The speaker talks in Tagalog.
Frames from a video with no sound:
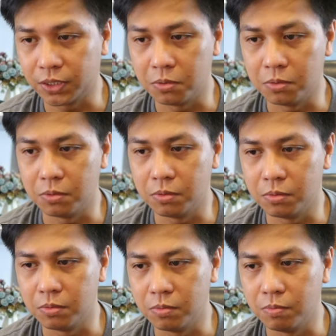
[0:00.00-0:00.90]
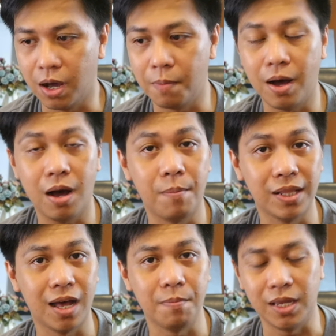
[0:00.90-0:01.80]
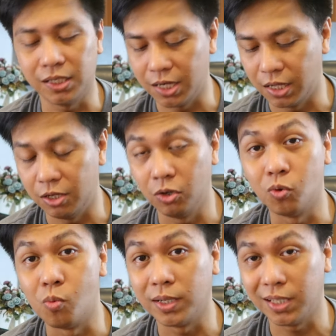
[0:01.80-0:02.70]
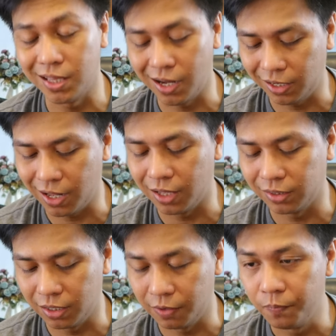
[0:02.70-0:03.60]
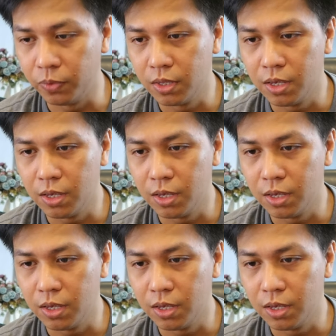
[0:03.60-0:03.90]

So, baka, baka ma-damage natin yung kung ma-drain natin.